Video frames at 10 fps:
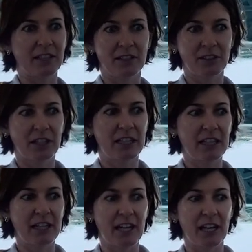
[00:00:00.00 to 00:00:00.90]
каких-то
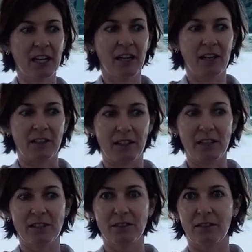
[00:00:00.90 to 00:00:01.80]
галерей.
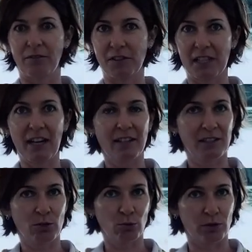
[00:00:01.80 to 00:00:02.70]
Есть официальное
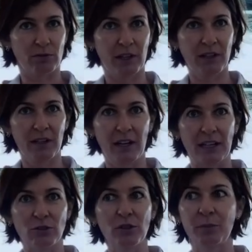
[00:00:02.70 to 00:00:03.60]
искусство,
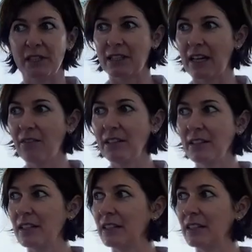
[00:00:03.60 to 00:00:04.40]
которое представлено